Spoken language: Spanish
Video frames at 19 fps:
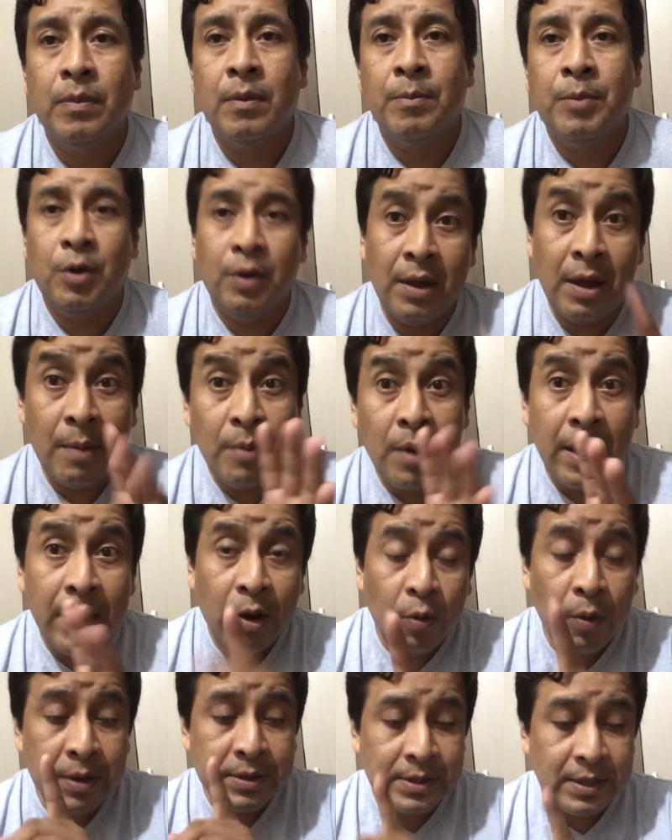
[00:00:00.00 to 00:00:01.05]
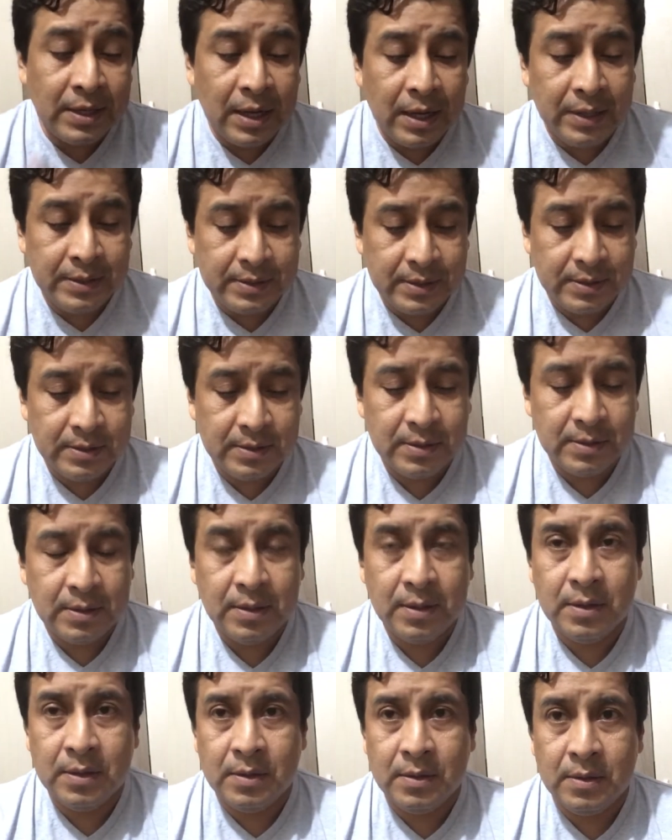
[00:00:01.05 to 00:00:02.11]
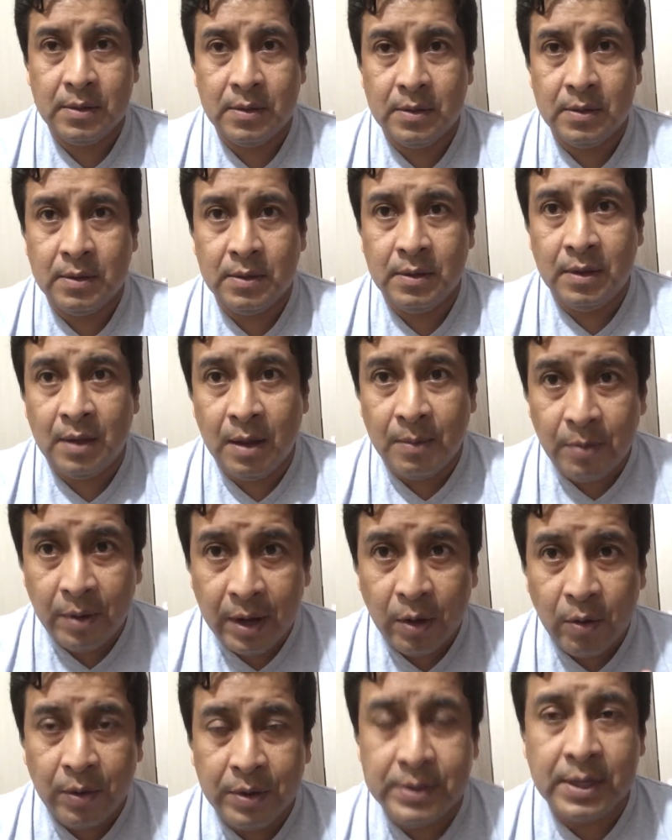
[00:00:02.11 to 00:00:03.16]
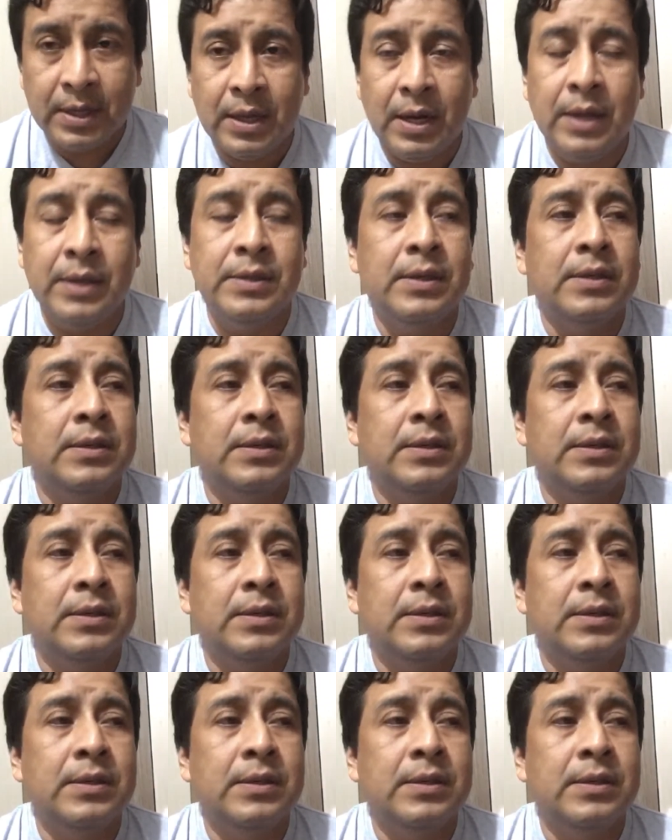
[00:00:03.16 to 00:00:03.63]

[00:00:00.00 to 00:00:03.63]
Pero ya vamos a ir con ese análisis. Ya vamos a ir con ese análisis.